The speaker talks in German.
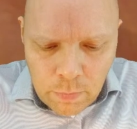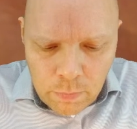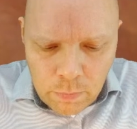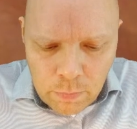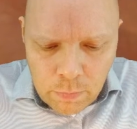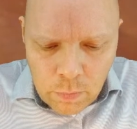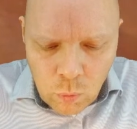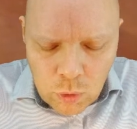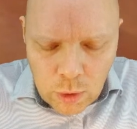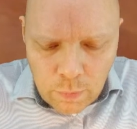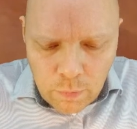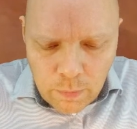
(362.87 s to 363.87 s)

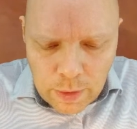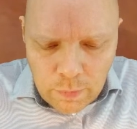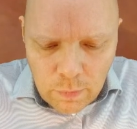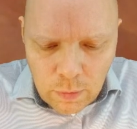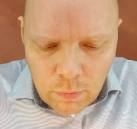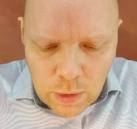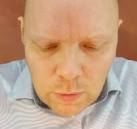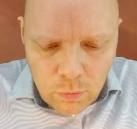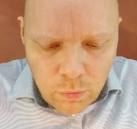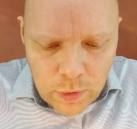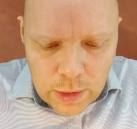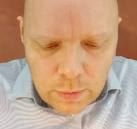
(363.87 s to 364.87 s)
120 hm, wären
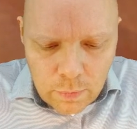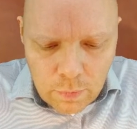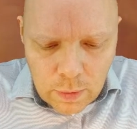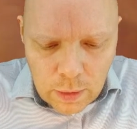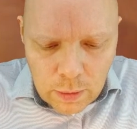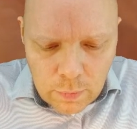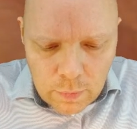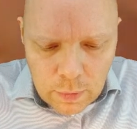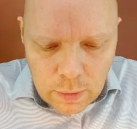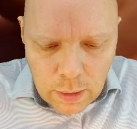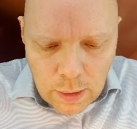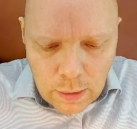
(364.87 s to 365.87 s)
40, das
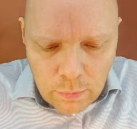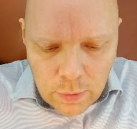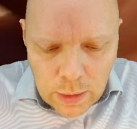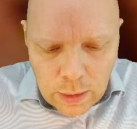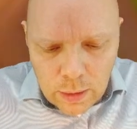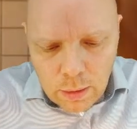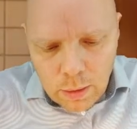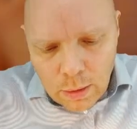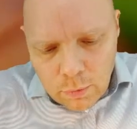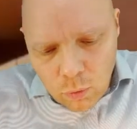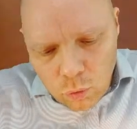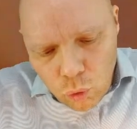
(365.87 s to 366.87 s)
sind 3 weniger,
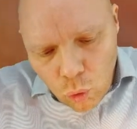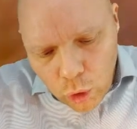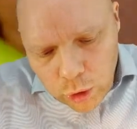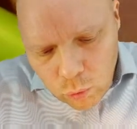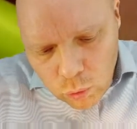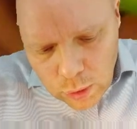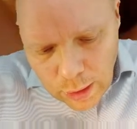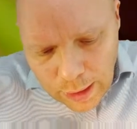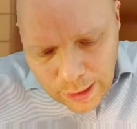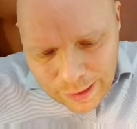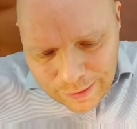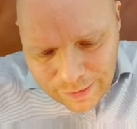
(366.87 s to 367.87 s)
also
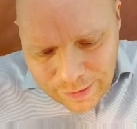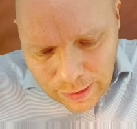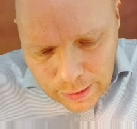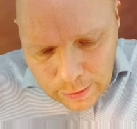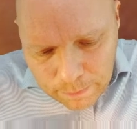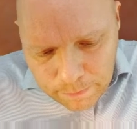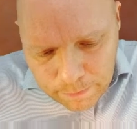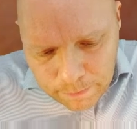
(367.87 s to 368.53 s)
39.